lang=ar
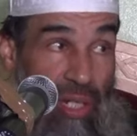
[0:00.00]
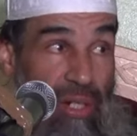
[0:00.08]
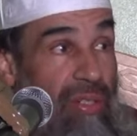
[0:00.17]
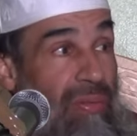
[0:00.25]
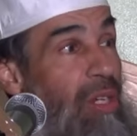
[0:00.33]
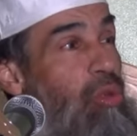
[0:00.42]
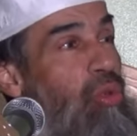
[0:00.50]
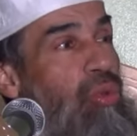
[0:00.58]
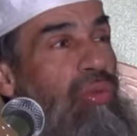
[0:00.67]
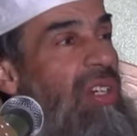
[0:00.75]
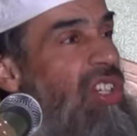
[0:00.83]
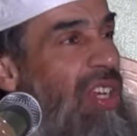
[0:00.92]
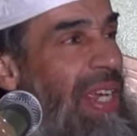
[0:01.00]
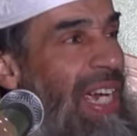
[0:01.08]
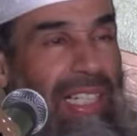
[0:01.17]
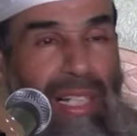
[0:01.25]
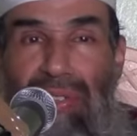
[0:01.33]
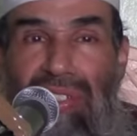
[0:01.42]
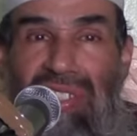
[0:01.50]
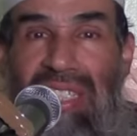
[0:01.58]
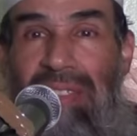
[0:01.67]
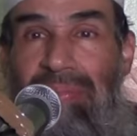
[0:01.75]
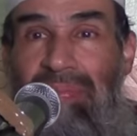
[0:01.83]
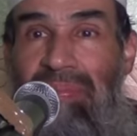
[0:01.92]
صلى الله عليه وسلم ينقلون جميع تفاصيله